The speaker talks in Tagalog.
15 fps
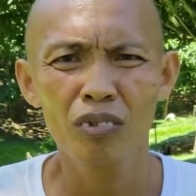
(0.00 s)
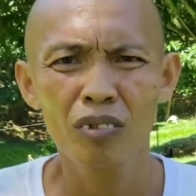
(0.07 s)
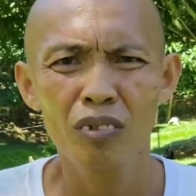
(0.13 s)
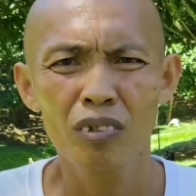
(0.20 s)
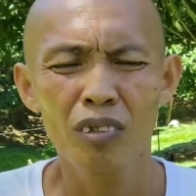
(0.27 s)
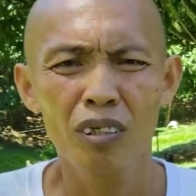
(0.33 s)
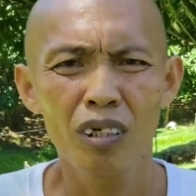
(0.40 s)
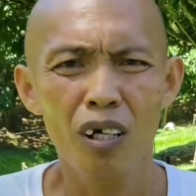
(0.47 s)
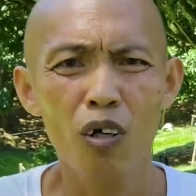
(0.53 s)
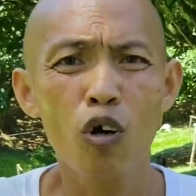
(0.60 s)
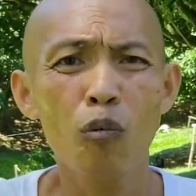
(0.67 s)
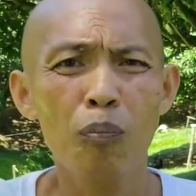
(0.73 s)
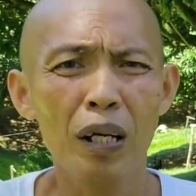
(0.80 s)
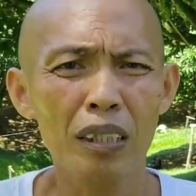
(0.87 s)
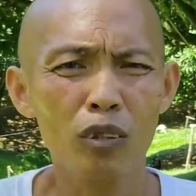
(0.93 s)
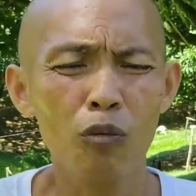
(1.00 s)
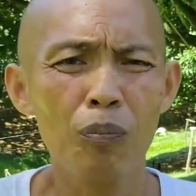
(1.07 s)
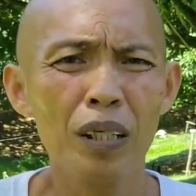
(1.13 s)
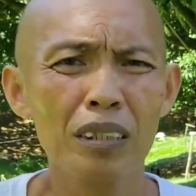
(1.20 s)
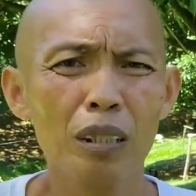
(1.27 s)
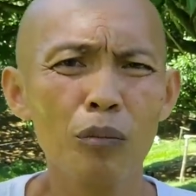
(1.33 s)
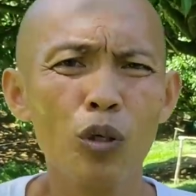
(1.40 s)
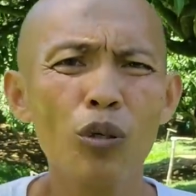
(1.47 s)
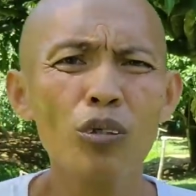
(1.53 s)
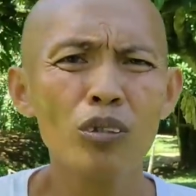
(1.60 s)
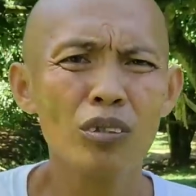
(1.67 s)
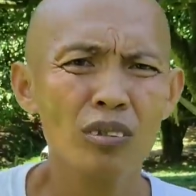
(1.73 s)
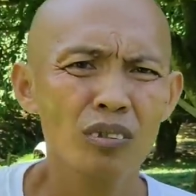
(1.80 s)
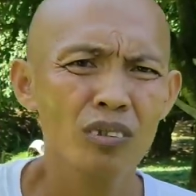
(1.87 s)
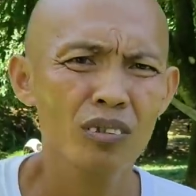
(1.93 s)
Oh, tapos oh, upat, ang, upat kabuok.
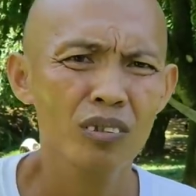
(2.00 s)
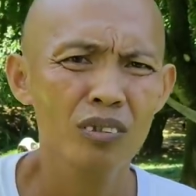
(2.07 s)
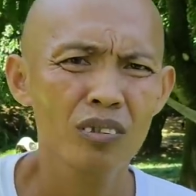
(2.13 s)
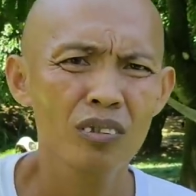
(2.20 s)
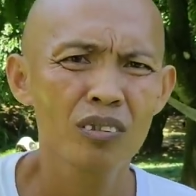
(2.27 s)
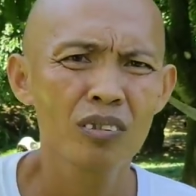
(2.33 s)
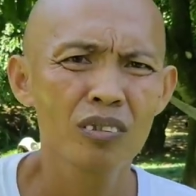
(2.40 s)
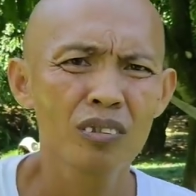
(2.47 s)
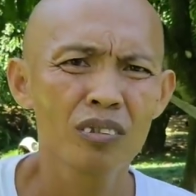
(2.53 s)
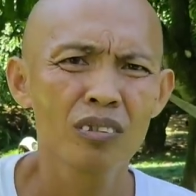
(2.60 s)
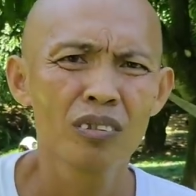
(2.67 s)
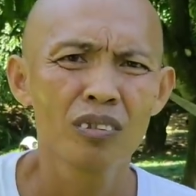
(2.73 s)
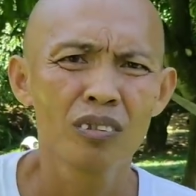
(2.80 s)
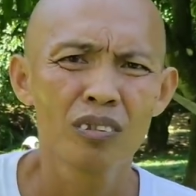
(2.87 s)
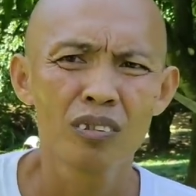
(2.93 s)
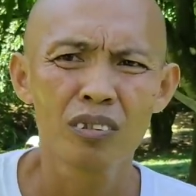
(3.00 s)
Niya, ang edad, ana?